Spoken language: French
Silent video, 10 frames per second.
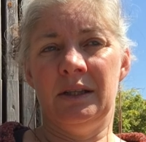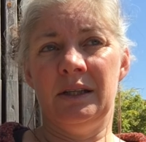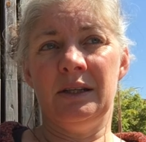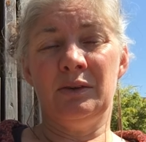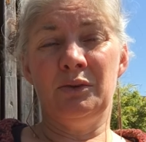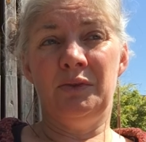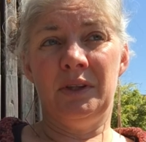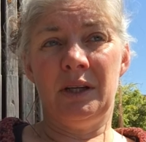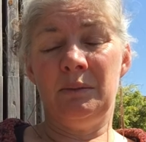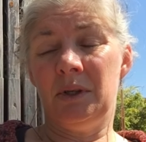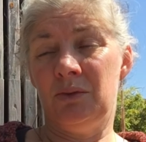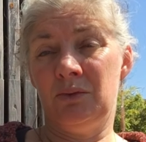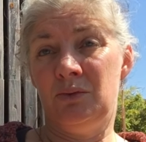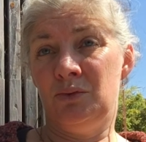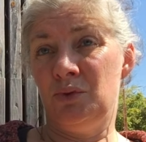Et au final, bah,
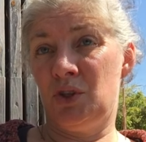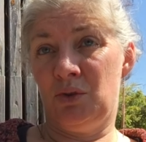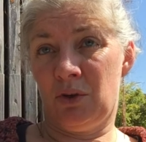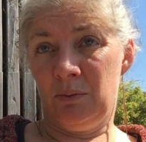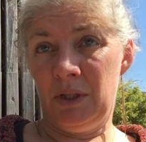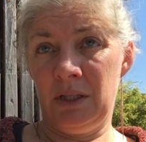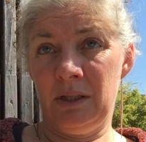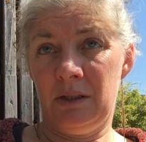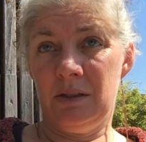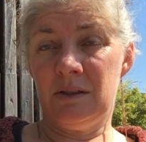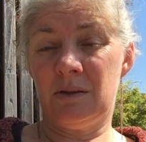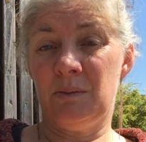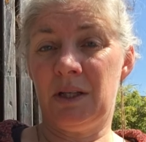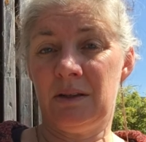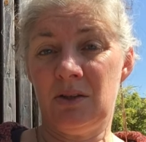donc, du coup, j'ai dormi et ce
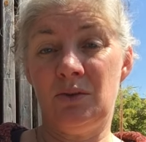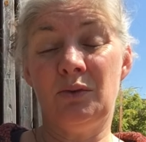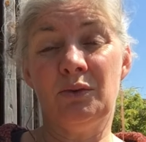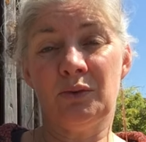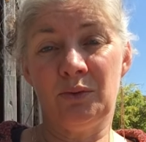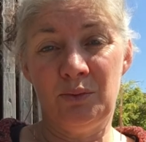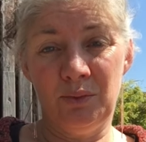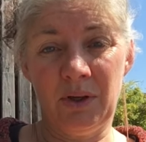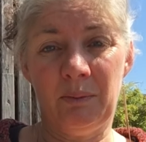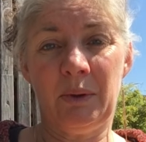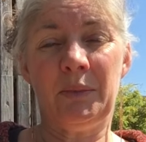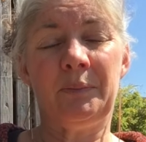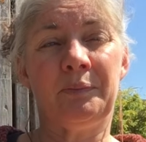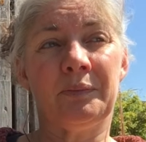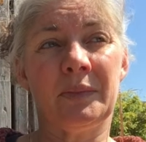matin, j'ai eu le contre-coup quand même.
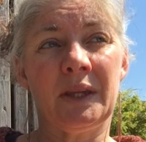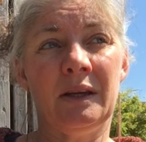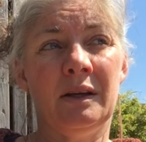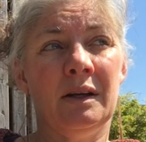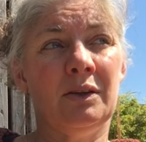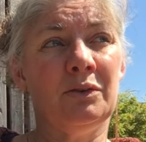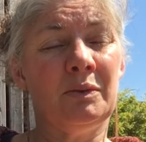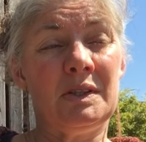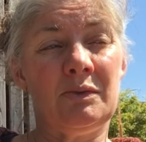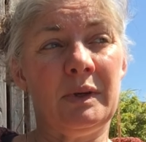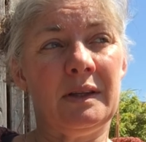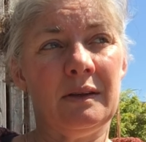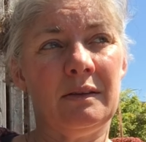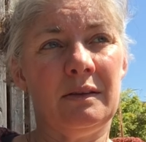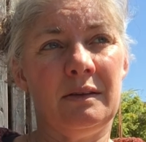Donc bah, ce
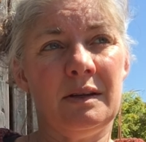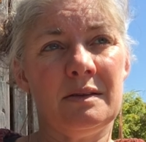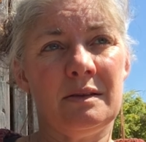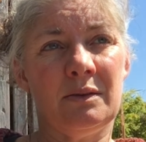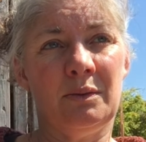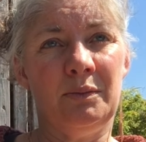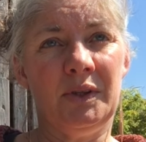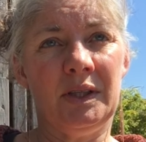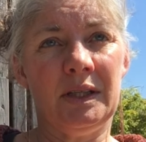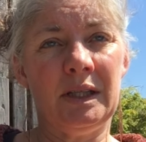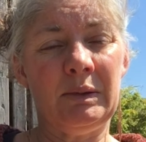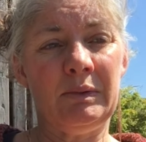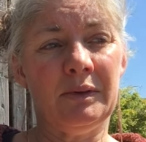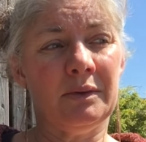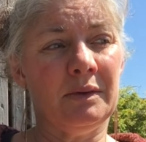matin, c'était assez compliqué.
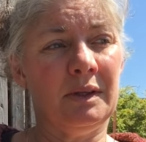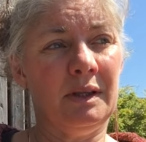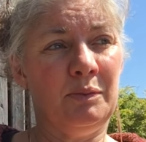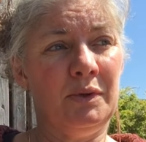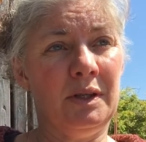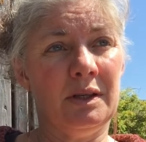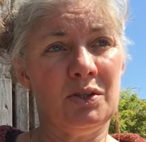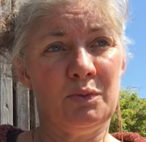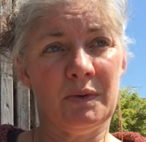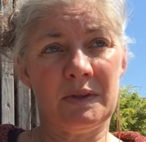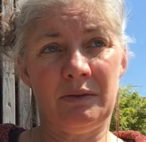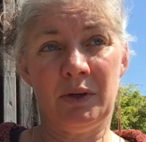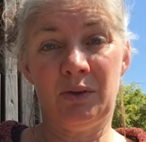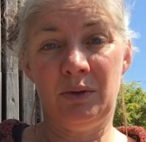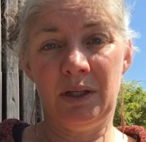Et puis, là, je pense
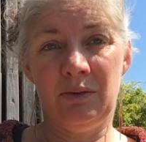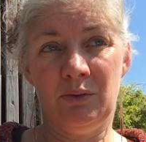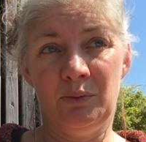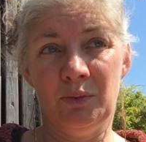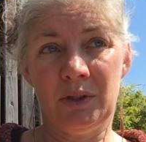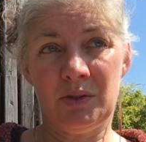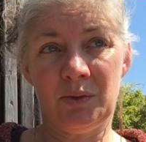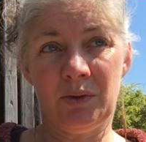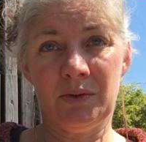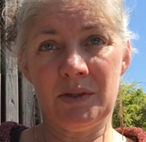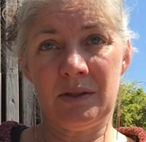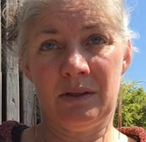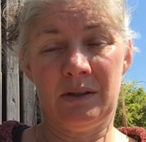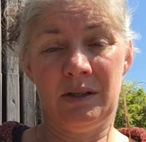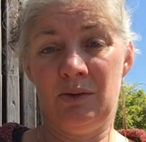avoir de l'aide de mon assurance
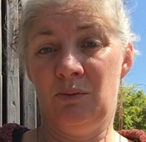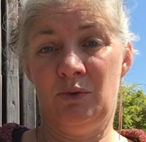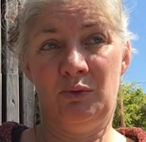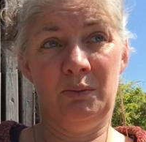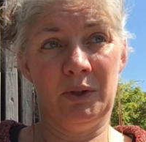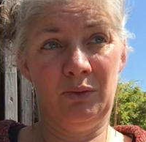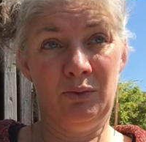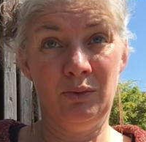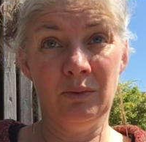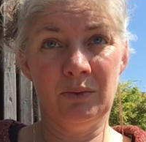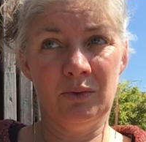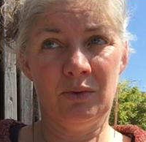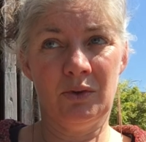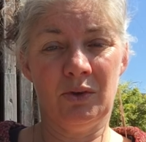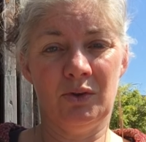et qui ne me suit pas du tout.
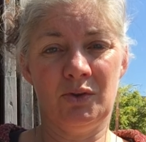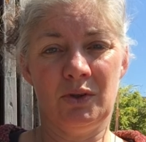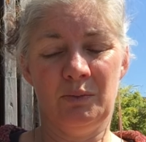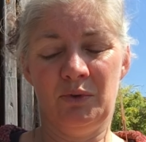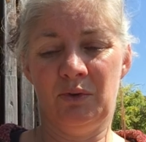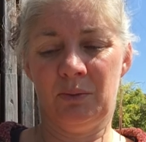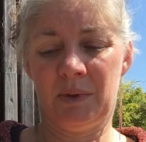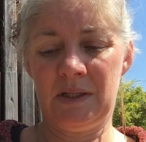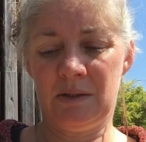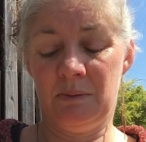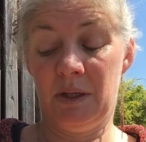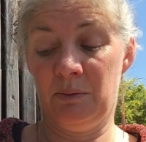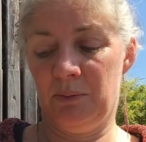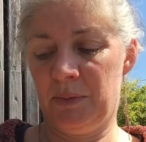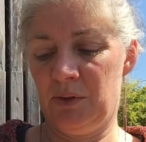Donc euh, je suis un peu surprise, mais
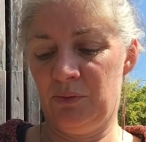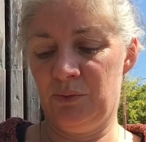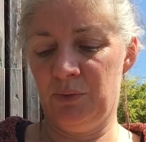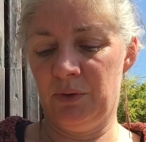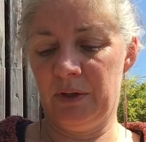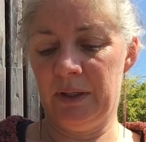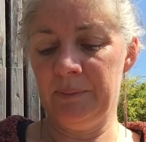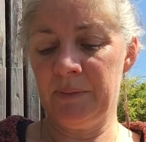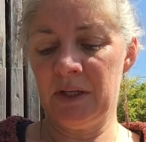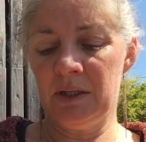bon, bah, du coup, voilà.